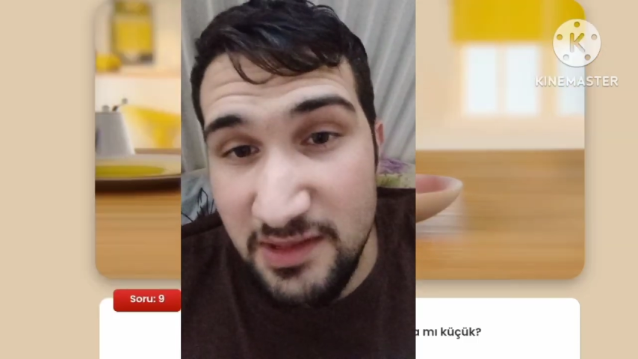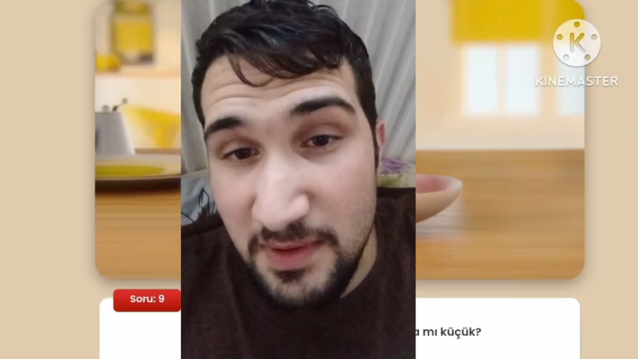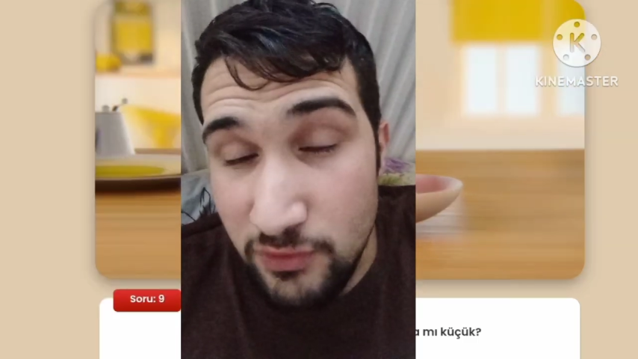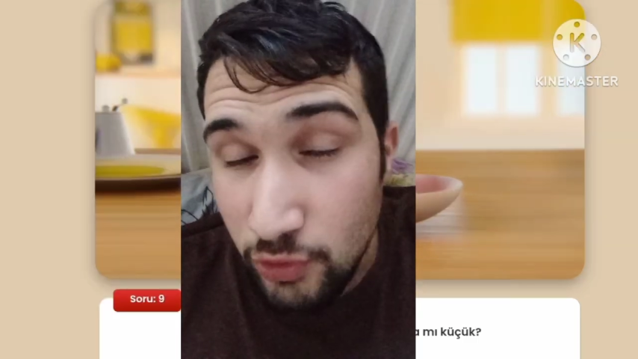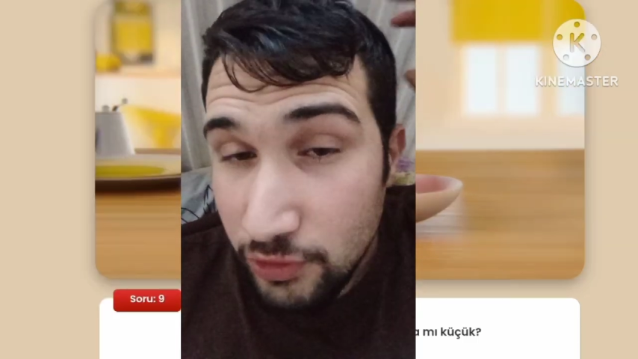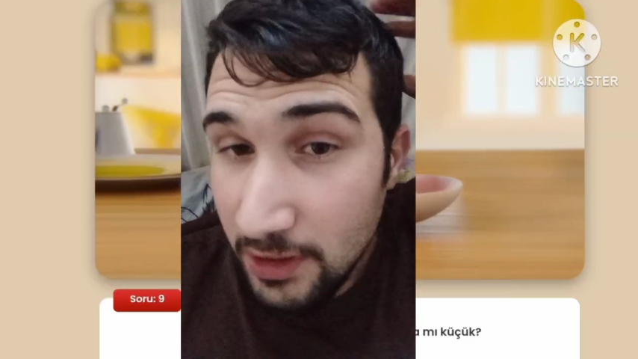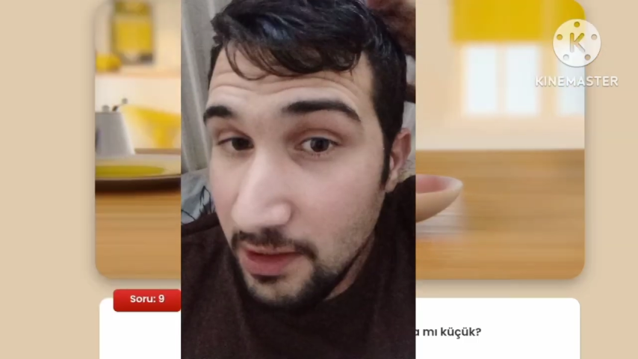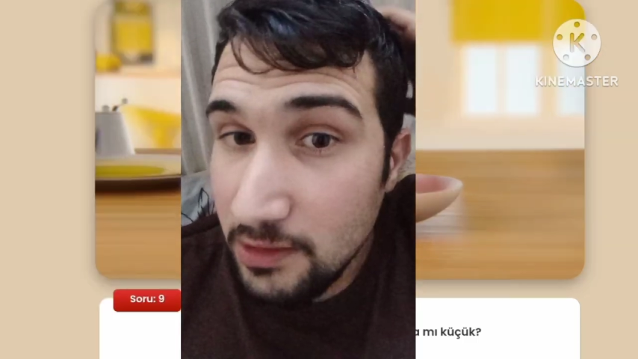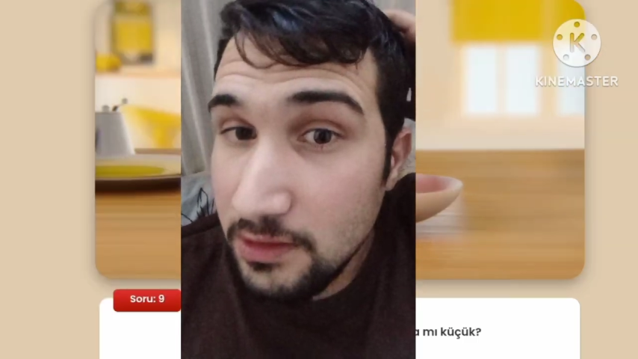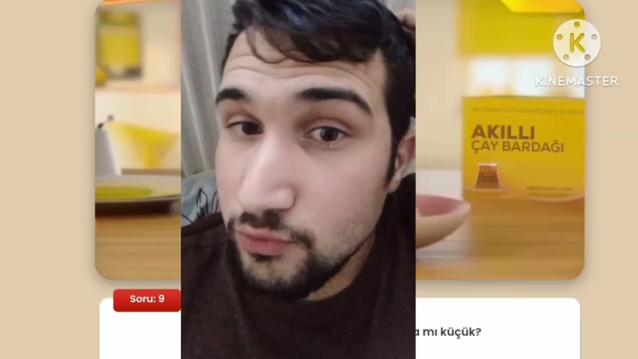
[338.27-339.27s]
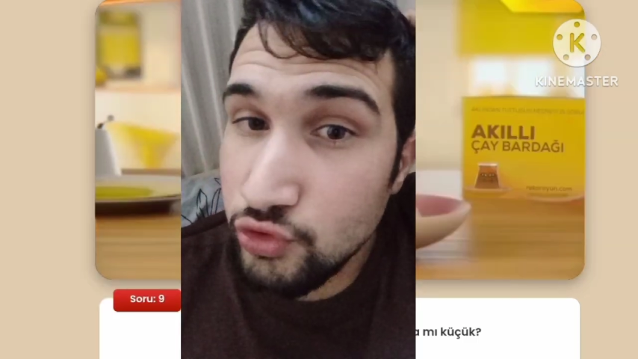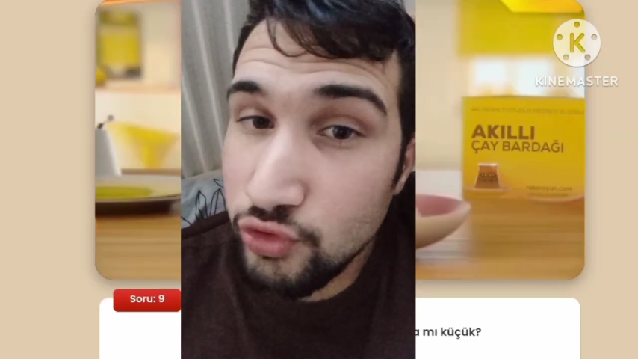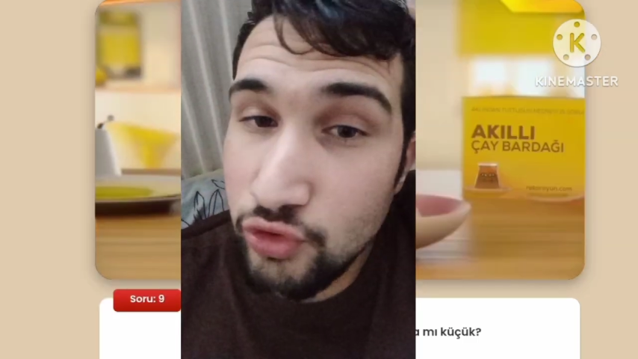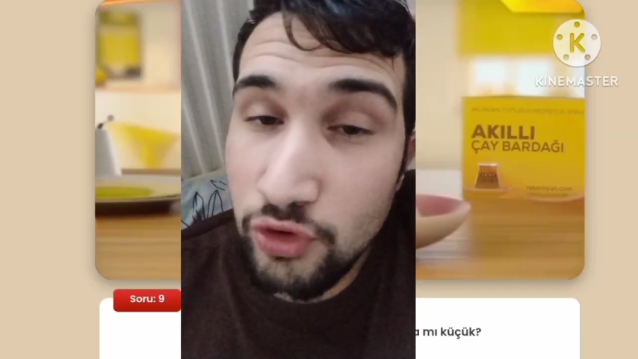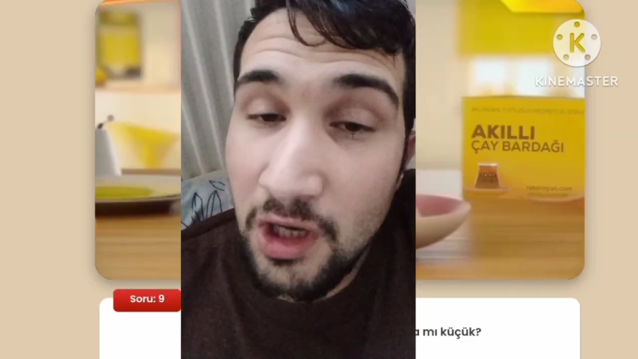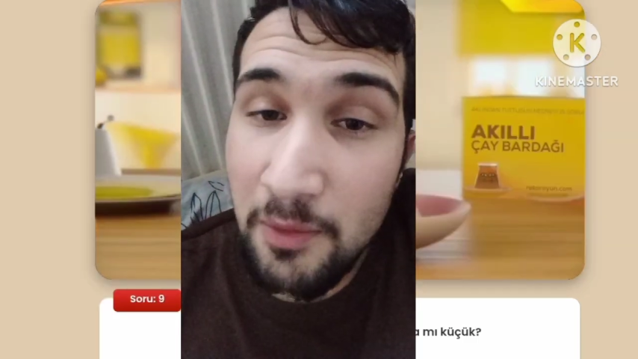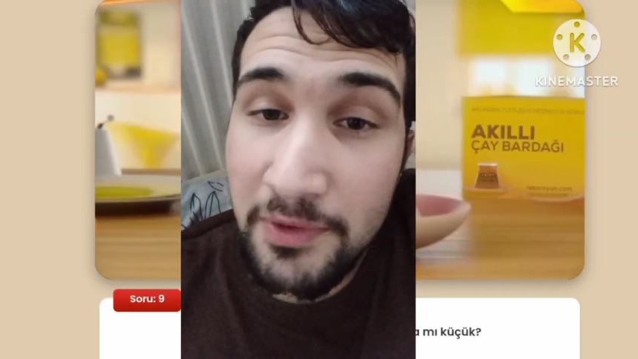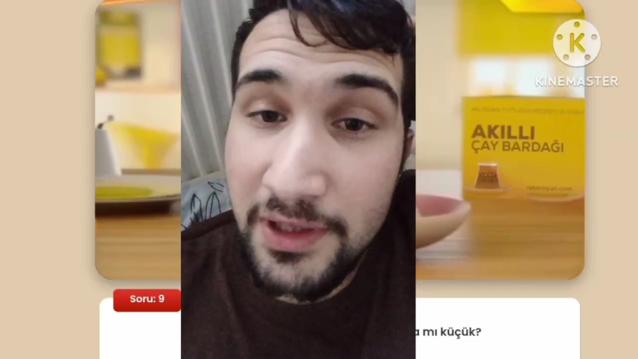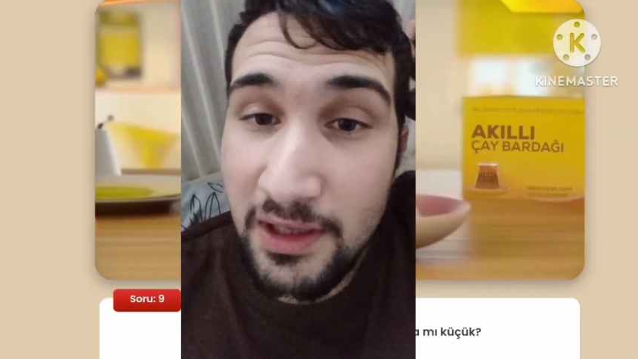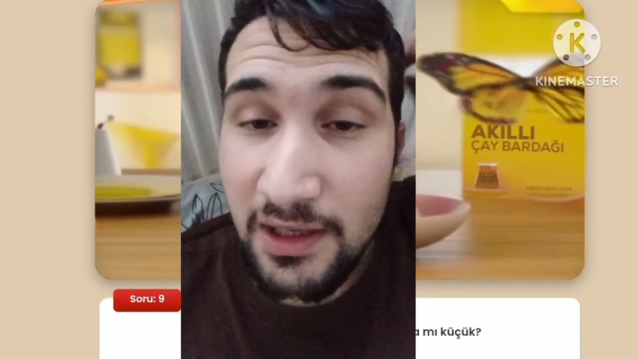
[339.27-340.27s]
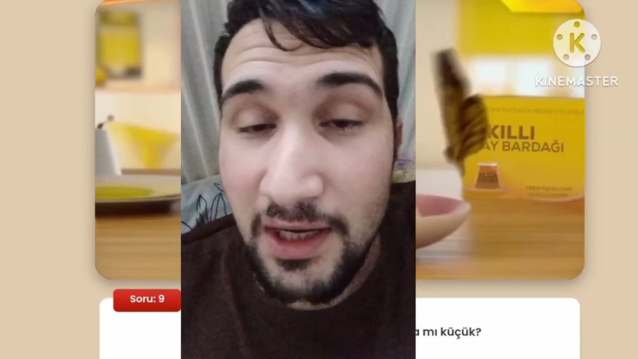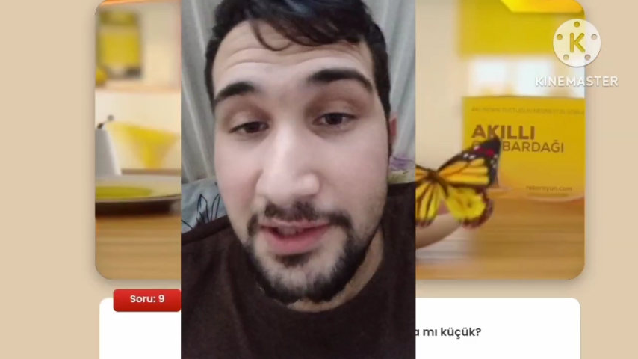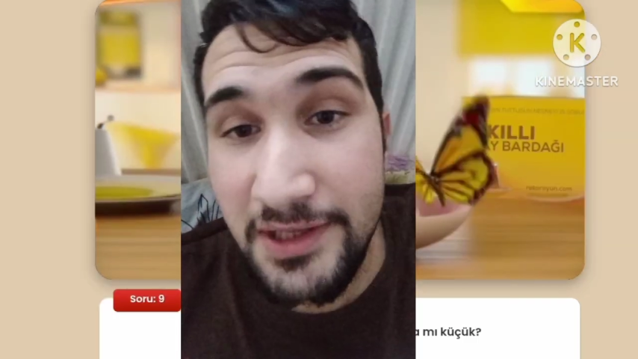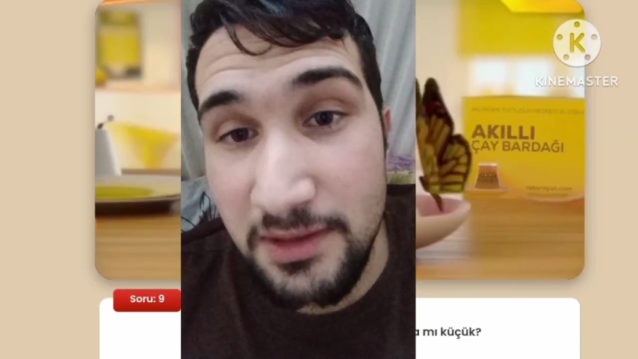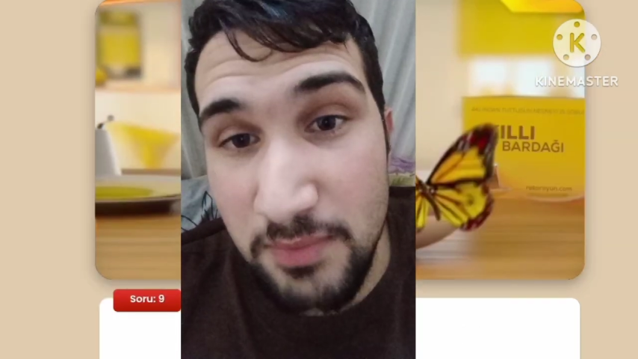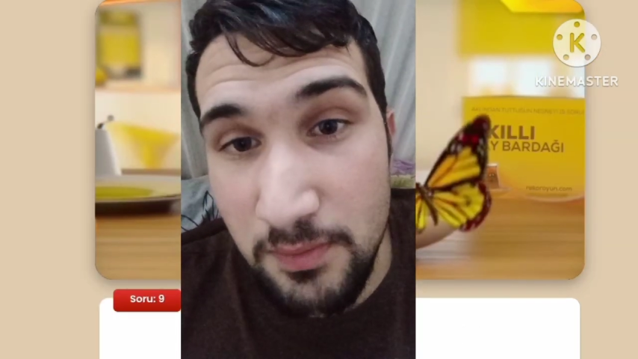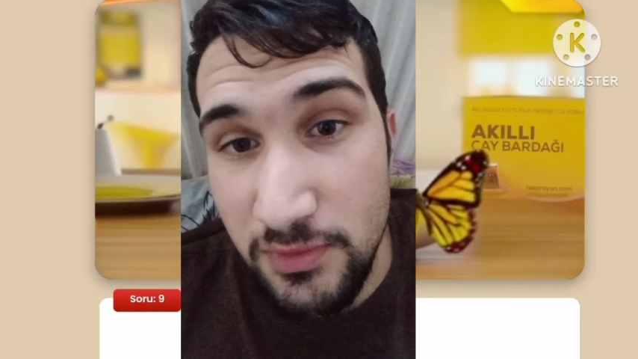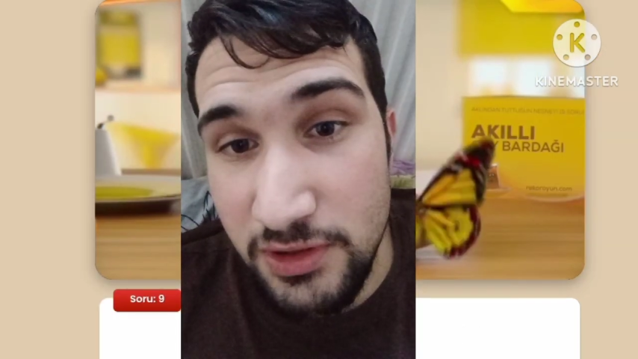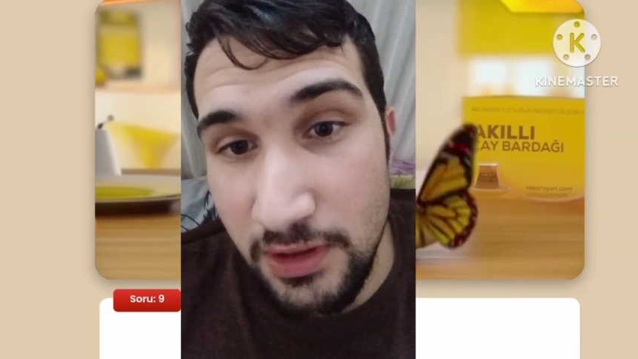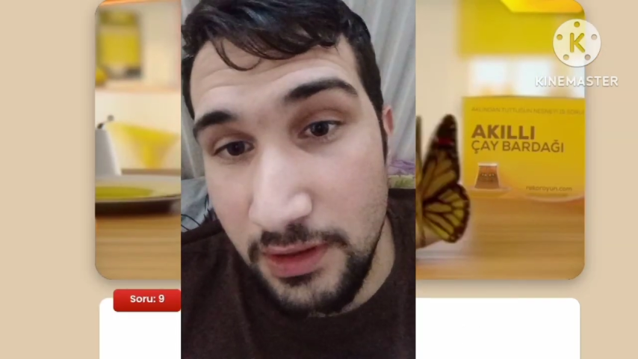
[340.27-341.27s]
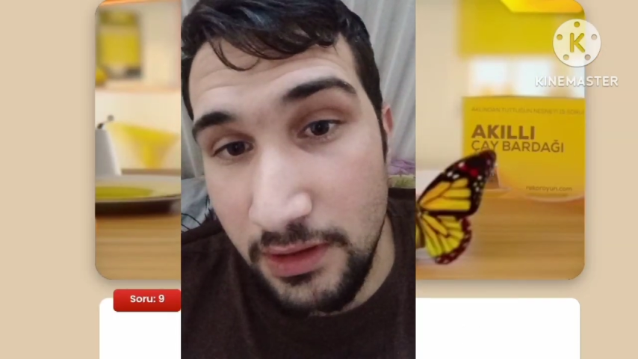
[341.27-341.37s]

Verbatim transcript: kesmek zorunda kaldım çünkü kamera kaydetmemiş